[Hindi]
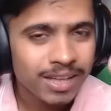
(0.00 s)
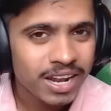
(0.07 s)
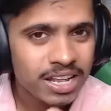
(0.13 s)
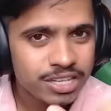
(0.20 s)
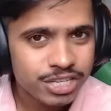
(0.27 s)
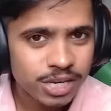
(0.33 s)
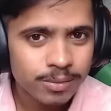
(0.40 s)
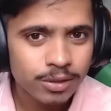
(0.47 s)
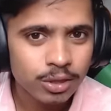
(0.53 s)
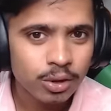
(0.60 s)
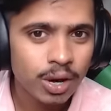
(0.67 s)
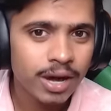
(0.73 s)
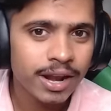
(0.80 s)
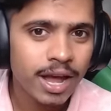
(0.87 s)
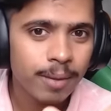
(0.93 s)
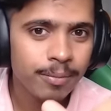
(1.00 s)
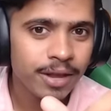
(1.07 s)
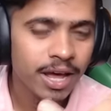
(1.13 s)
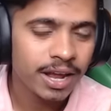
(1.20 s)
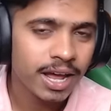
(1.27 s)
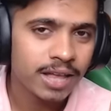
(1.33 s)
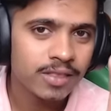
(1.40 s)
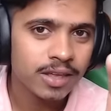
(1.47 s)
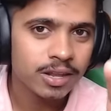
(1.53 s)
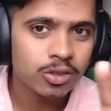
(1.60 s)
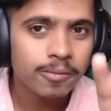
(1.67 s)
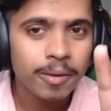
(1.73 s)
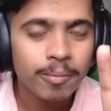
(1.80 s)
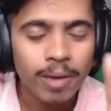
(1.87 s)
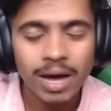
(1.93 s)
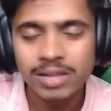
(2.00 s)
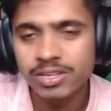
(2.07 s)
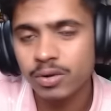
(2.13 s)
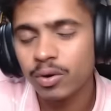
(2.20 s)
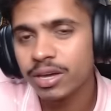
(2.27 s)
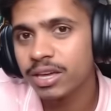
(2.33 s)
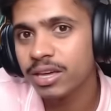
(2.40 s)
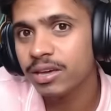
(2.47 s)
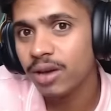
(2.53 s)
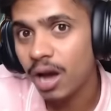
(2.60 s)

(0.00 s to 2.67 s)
मेरे इन छह बंदों को अगर आपने हरा दिया ना तो मैं मान जाऊंगा की